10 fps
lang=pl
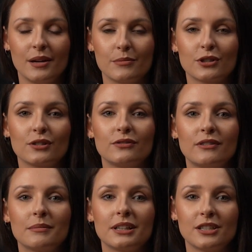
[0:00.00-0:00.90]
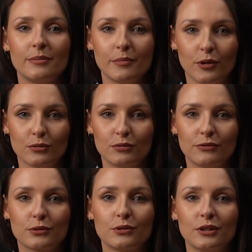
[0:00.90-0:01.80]
Przygotowałam dla Ciebie moduł,
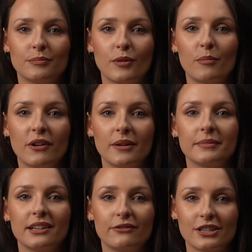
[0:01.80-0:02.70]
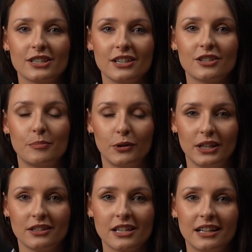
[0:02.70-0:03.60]
w którym omawiam najważniejsze
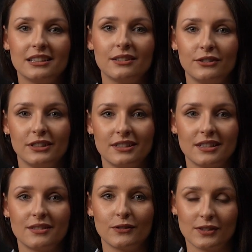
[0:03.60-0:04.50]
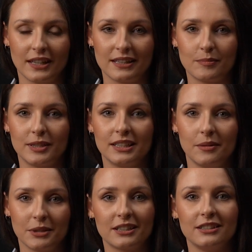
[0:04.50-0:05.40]
pojęcia i definicje związane z
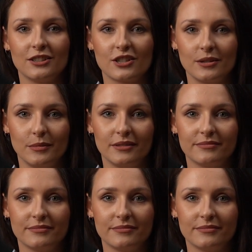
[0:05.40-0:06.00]
badaniami klinicznymi.